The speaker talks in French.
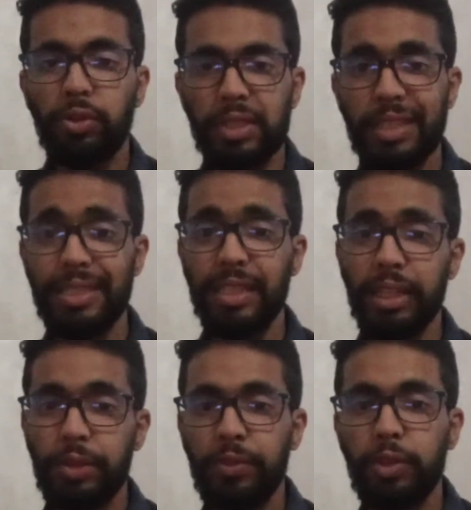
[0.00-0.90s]
dans cette
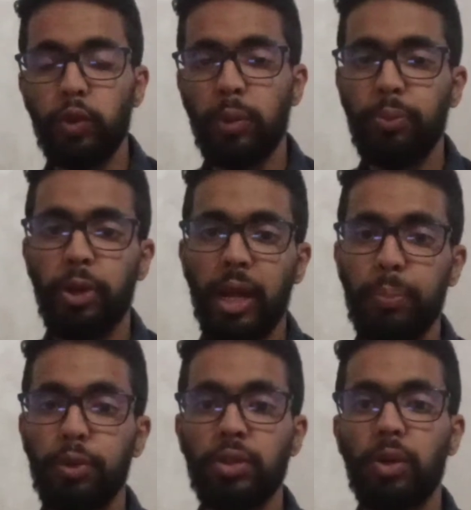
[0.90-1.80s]
série de vidéos pour
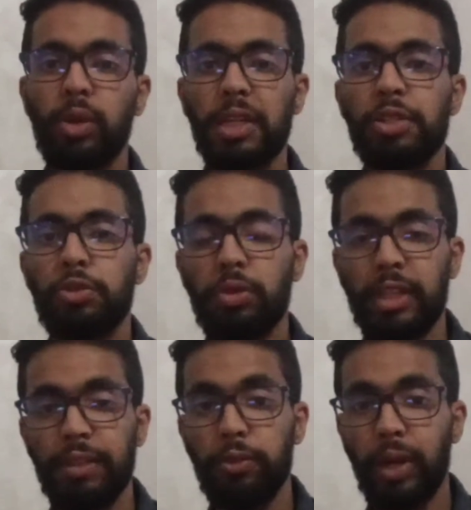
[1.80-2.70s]
répondre aux questions
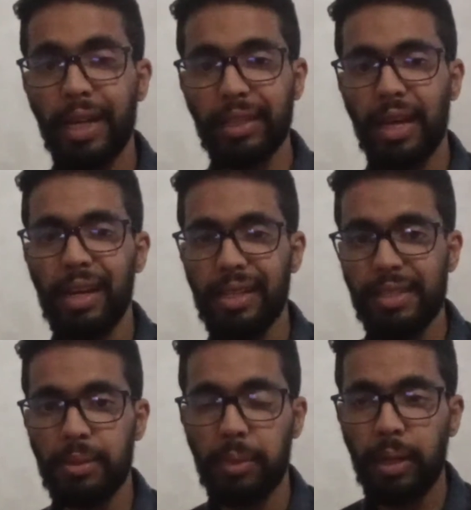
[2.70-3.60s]
qui vont être à
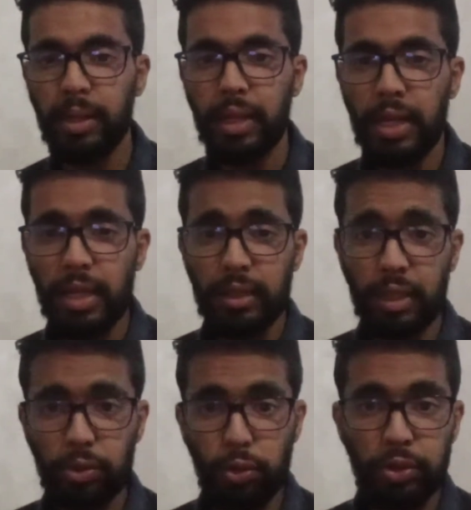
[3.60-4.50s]
l'examen
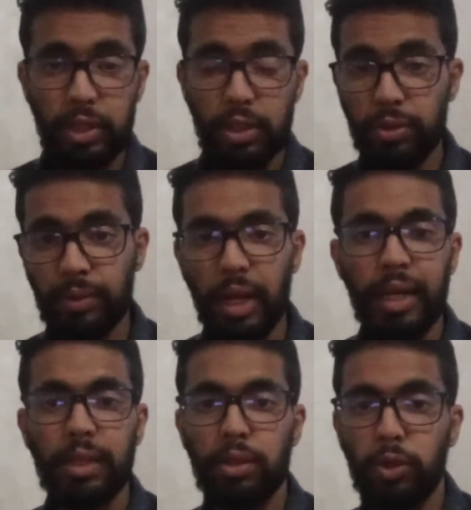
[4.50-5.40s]
d'introduction à
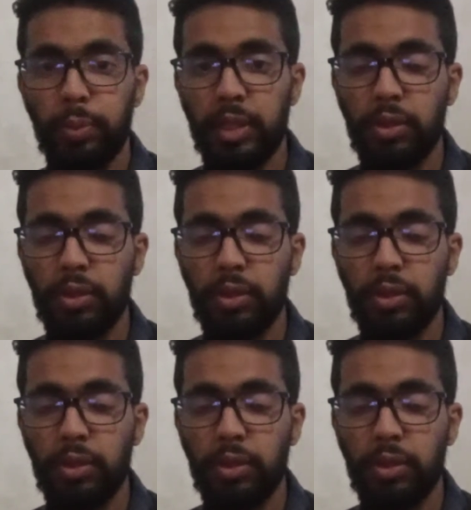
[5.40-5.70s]
l'économie.